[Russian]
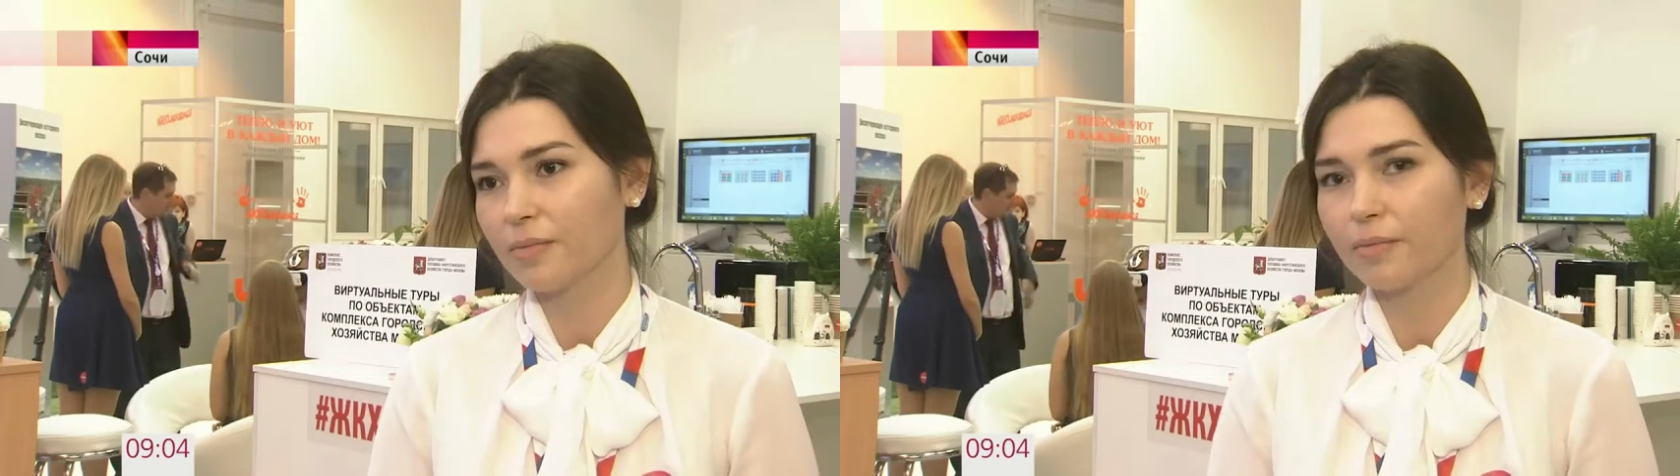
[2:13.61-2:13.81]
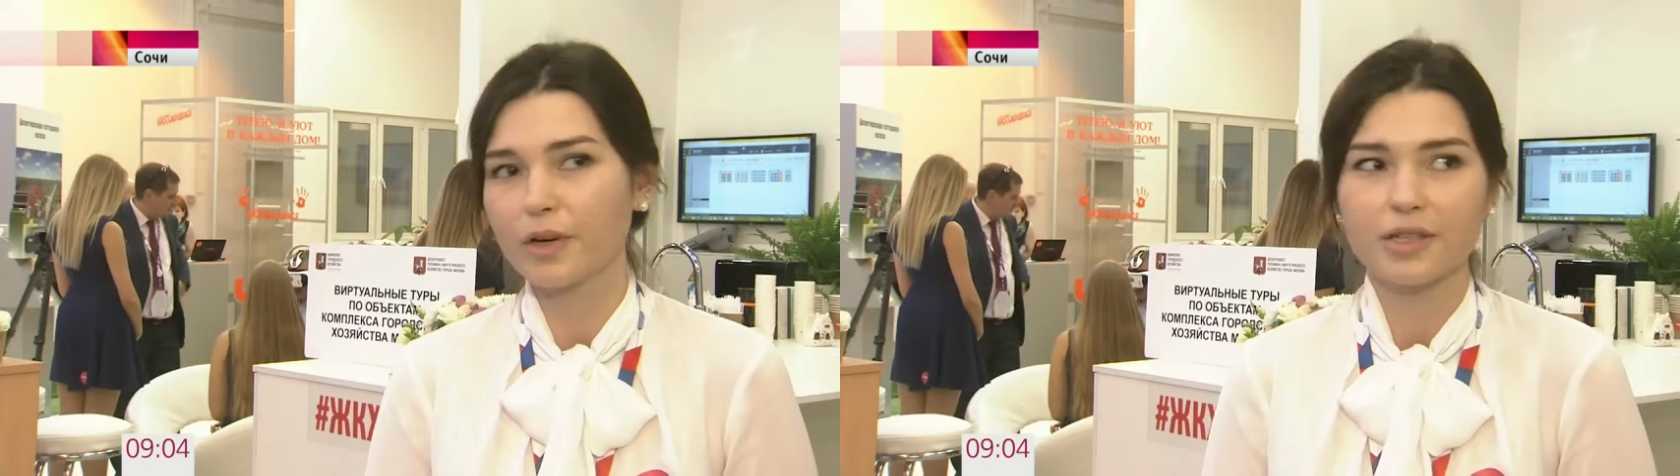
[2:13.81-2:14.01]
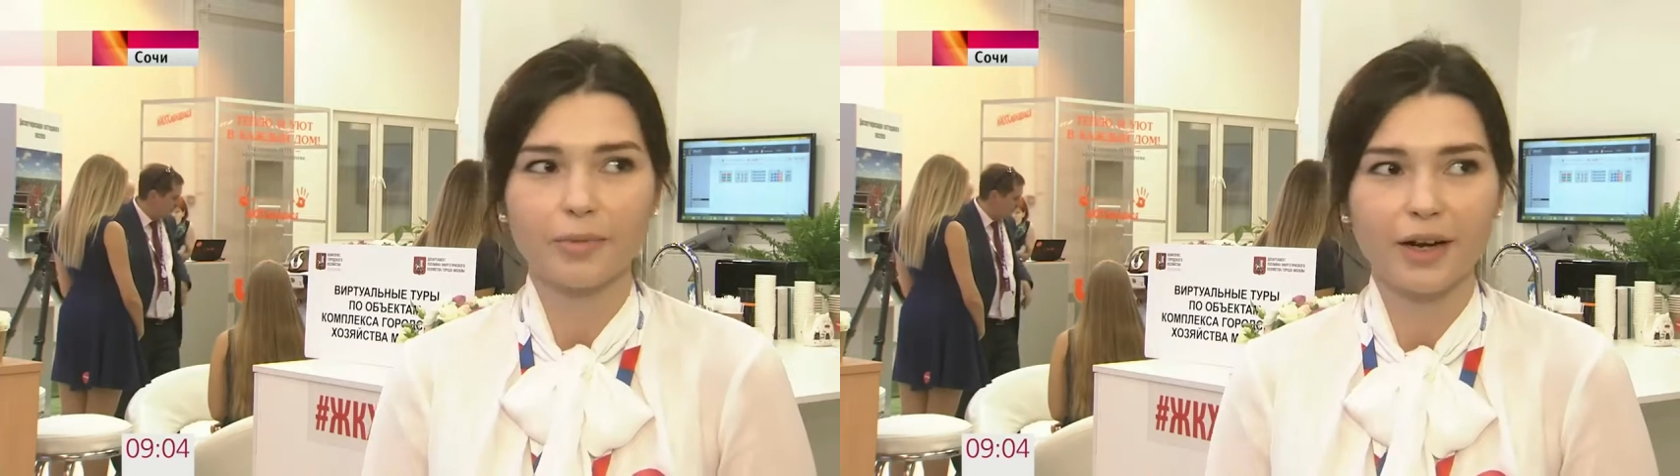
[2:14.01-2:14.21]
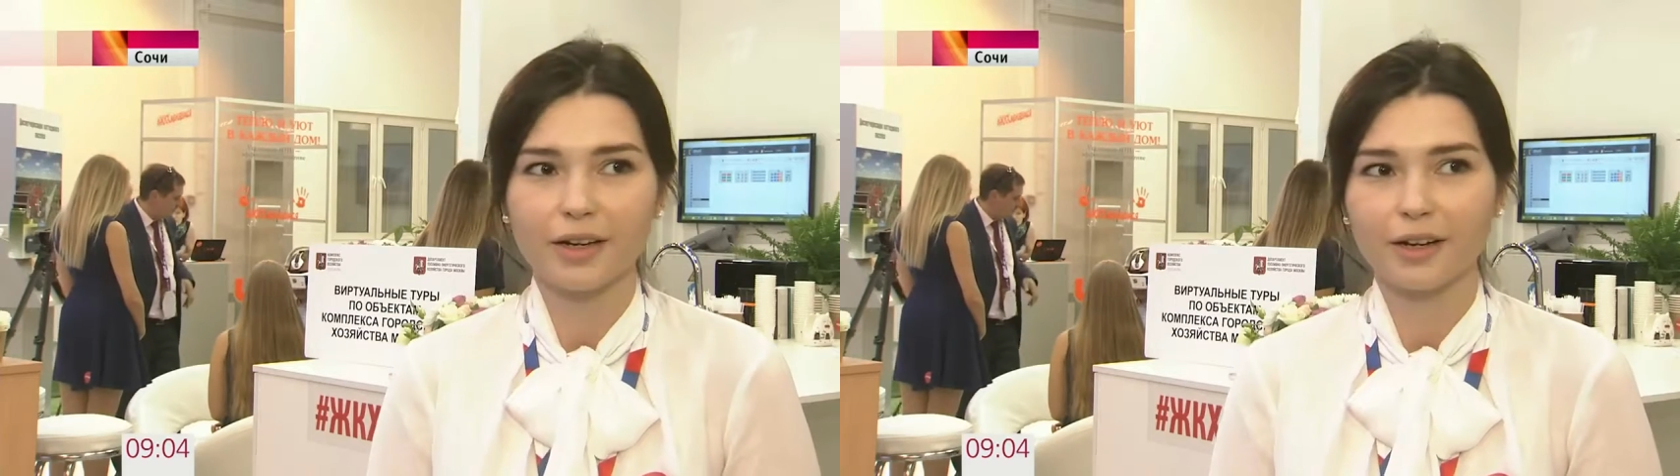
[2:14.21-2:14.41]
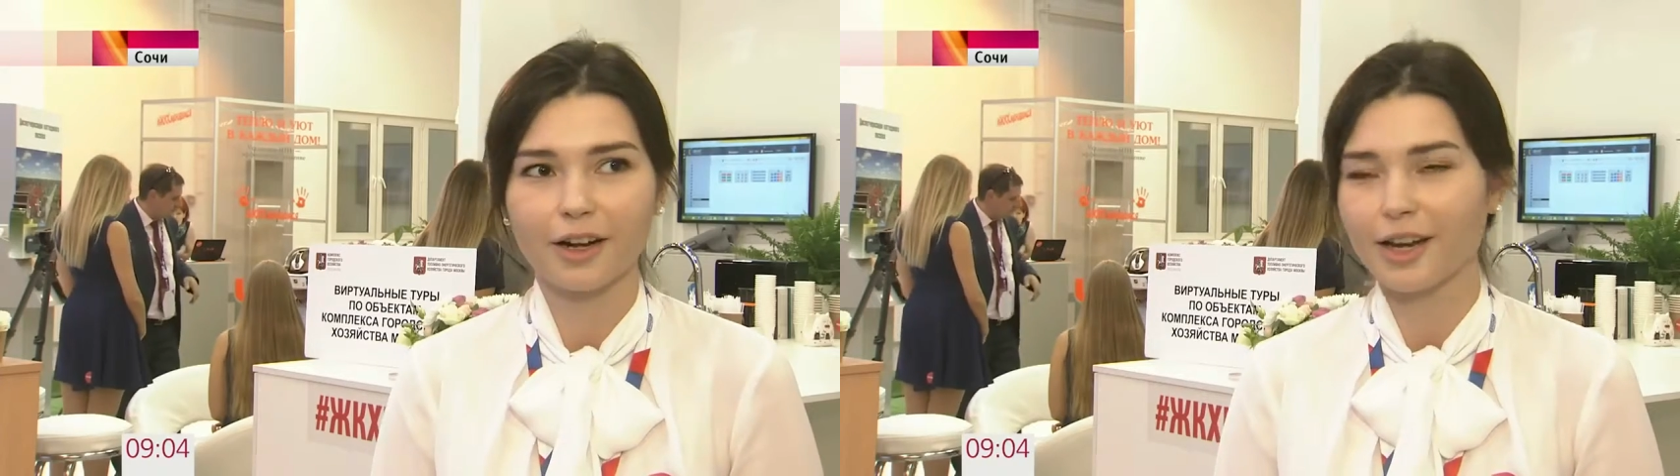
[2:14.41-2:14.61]

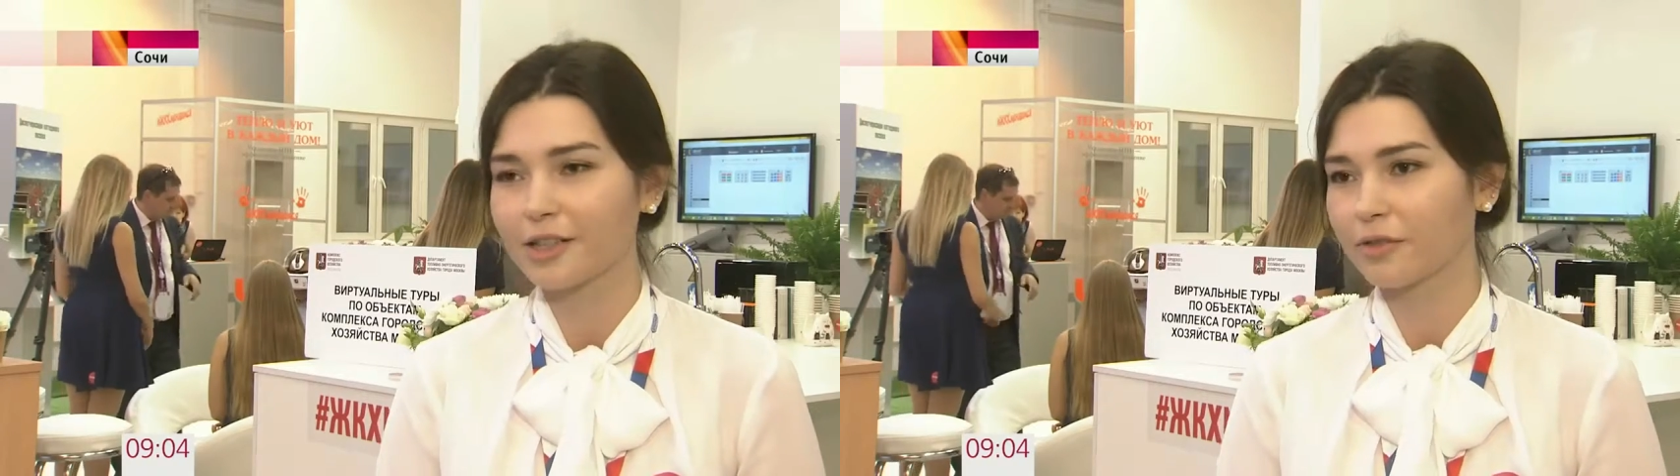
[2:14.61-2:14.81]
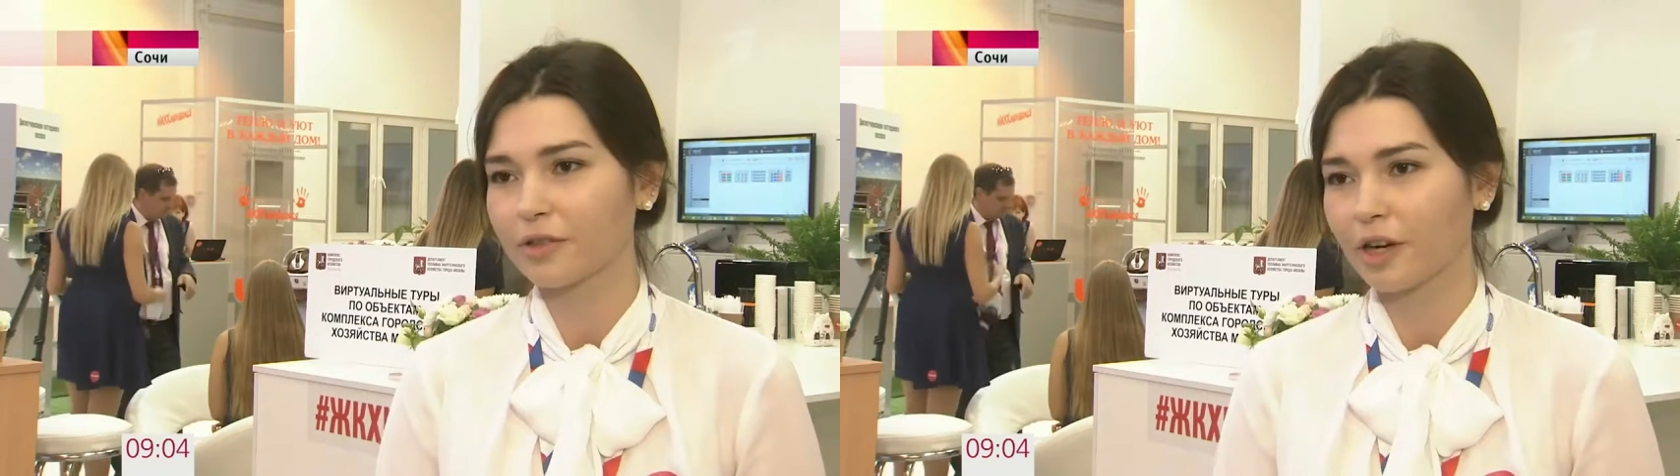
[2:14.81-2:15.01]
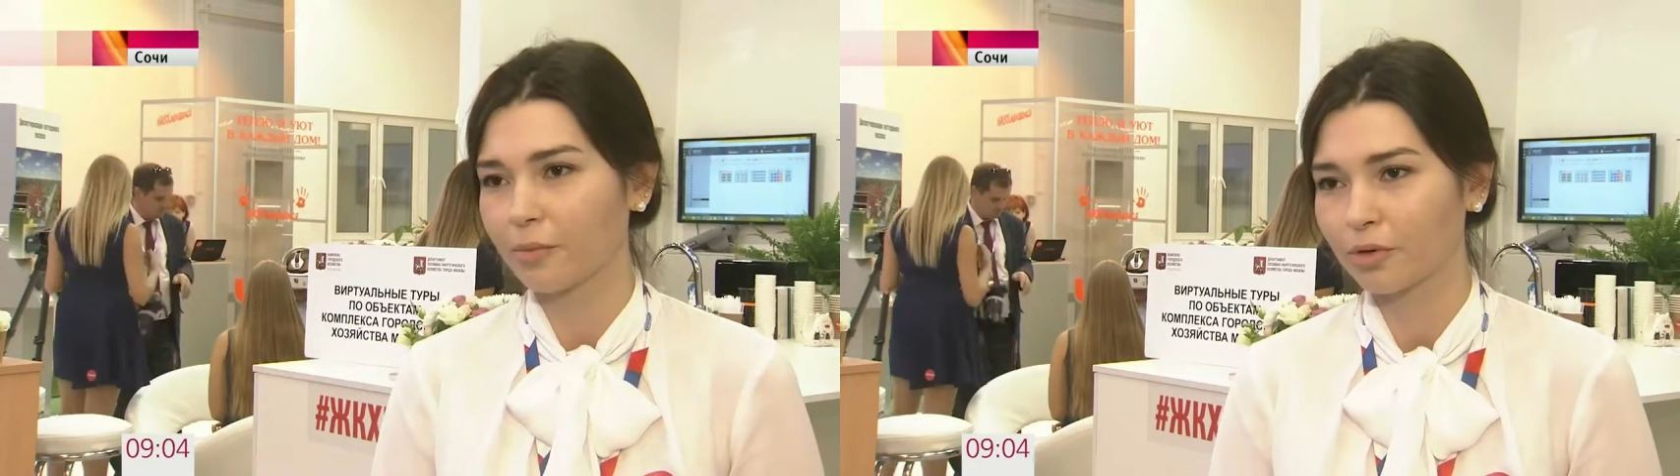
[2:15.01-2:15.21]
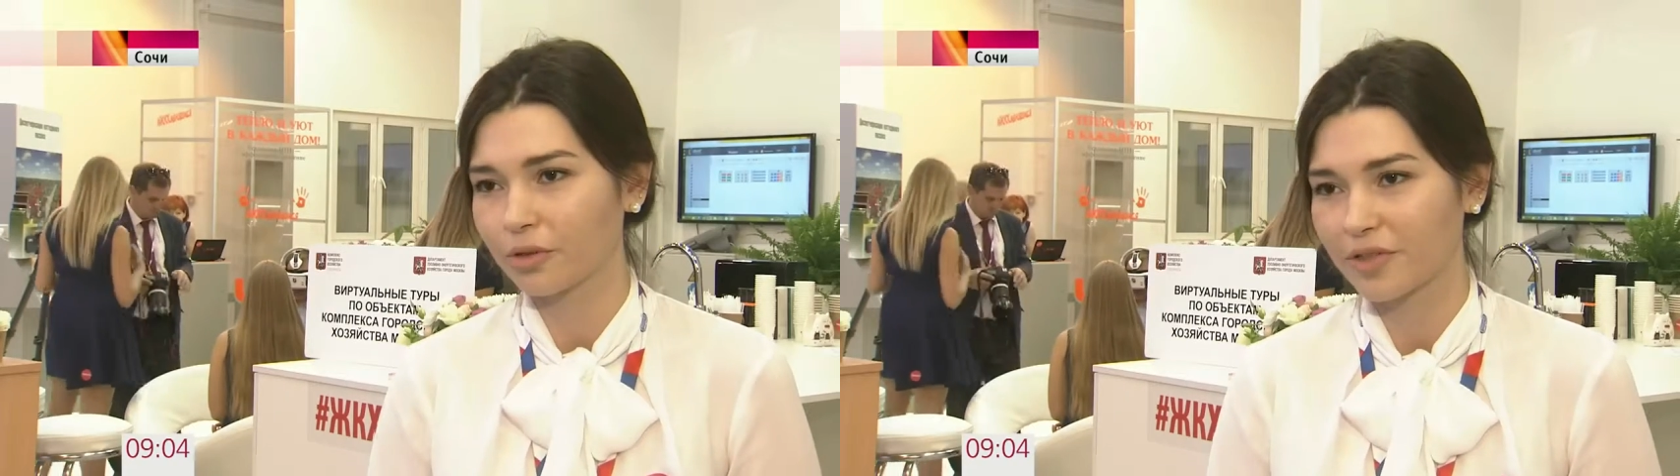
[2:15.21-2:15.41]
максимально для этого доработано